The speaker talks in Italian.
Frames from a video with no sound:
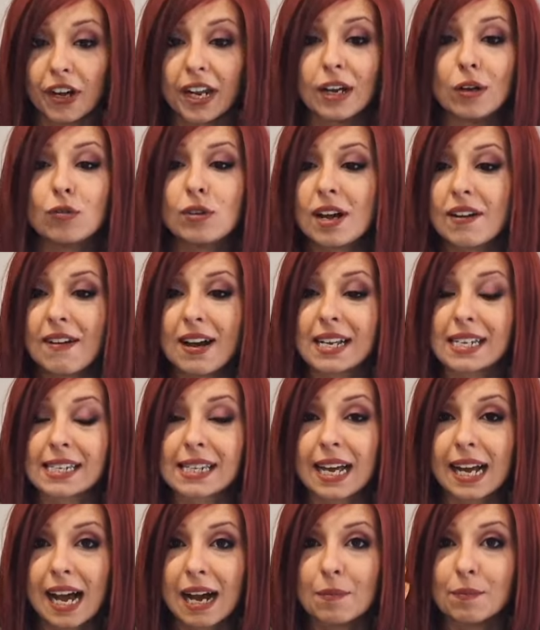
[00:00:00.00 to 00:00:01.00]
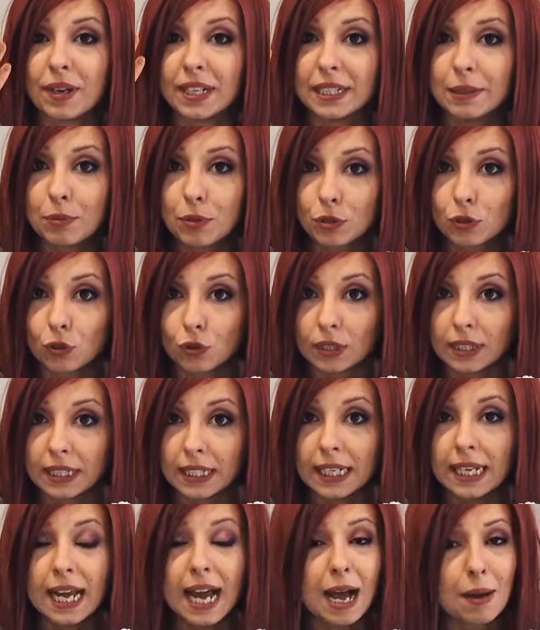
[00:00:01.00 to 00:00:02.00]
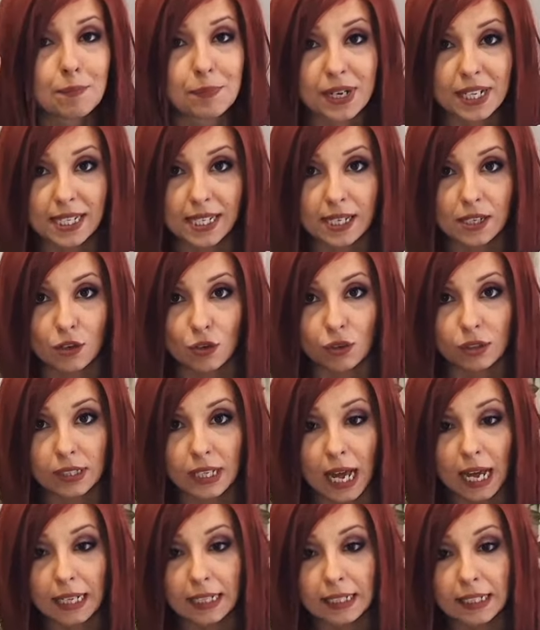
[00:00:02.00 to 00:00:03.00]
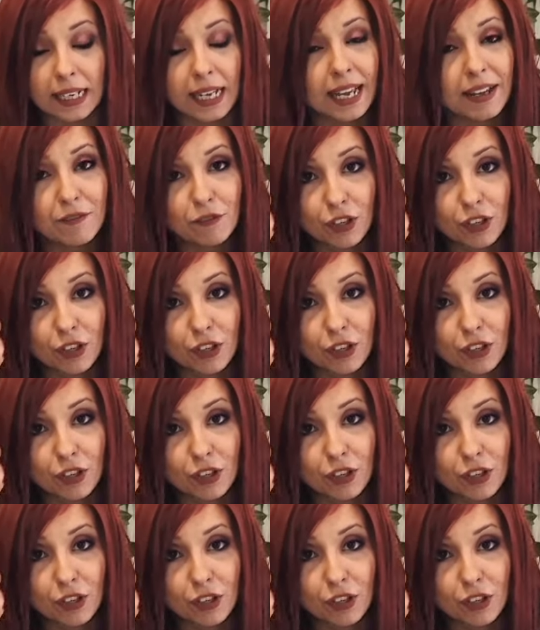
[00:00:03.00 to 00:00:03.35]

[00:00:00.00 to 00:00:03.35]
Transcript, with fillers: offre una vasta gamma di prodotti a prezzi scontati.